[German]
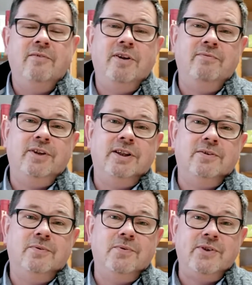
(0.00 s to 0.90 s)
Wenn
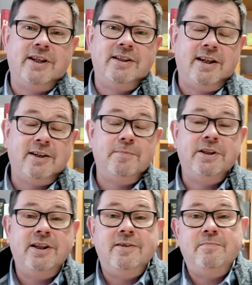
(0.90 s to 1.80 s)
wir unseren Tag
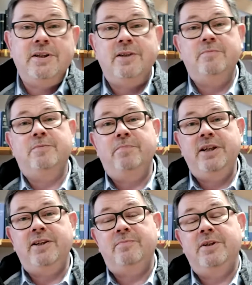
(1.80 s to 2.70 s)
beginnen mit dem Gebet,